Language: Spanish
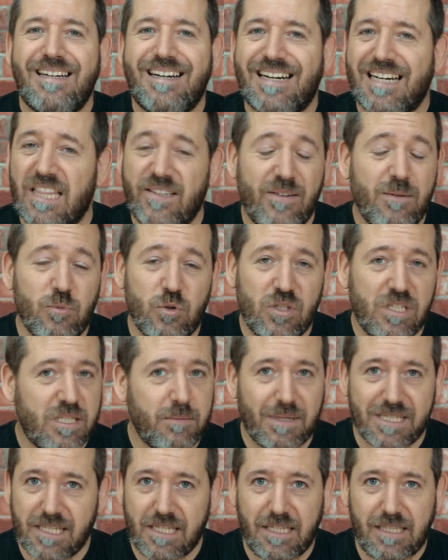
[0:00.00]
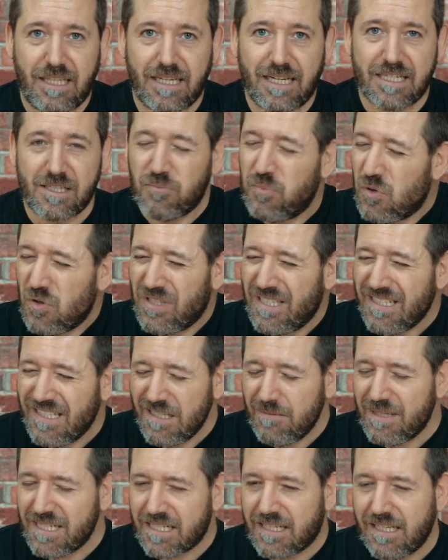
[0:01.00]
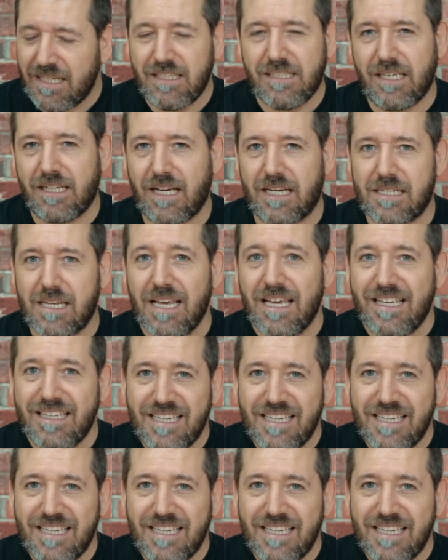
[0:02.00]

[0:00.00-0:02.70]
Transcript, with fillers: recibe muchísimas críticas, muchísimas críticas.